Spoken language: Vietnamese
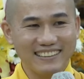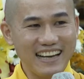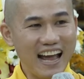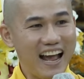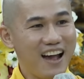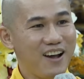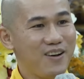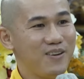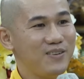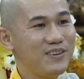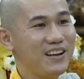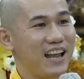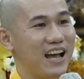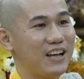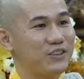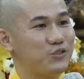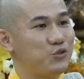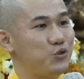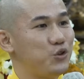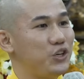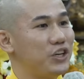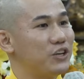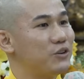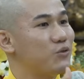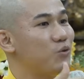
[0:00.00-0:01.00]
Đâu là
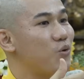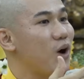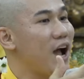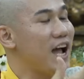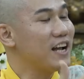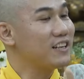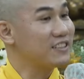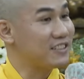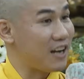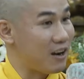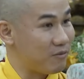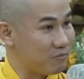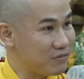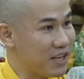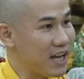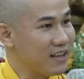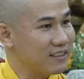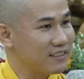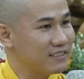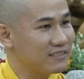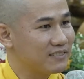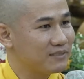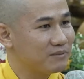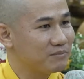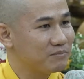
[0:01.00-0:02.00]
chuyện quan trọng nhất?
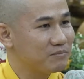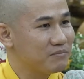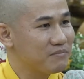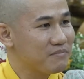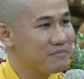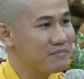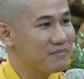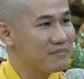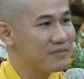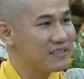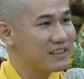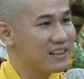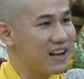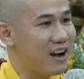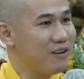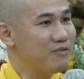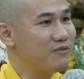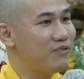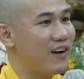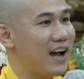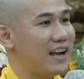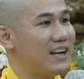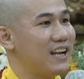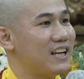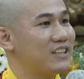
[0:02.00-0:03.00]

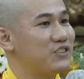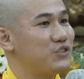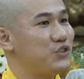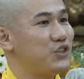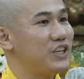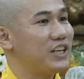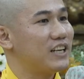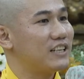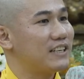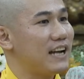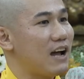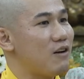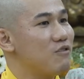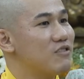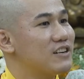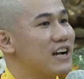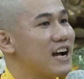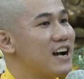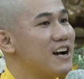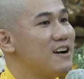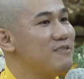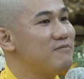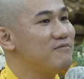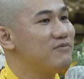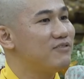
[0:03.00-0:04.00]
Không phải là chuyện nấu
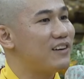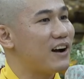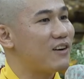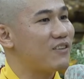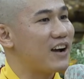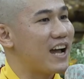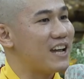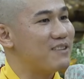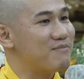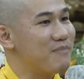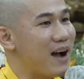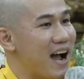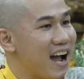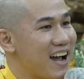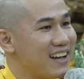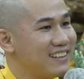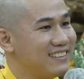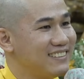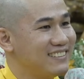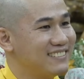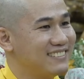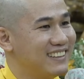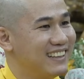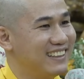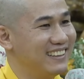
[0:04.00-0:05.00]
cơm vào ngày
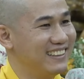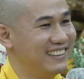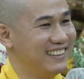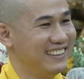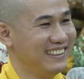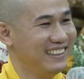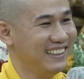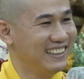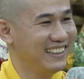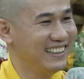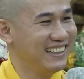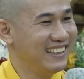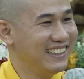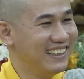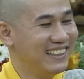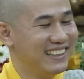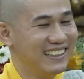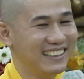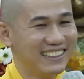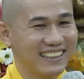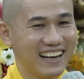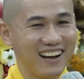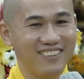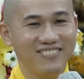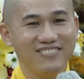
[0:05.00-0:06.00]
mai,
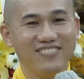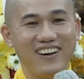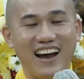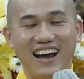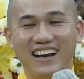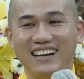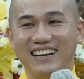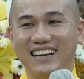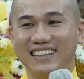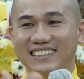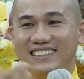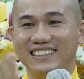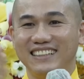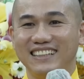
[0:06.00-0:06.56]
không phải là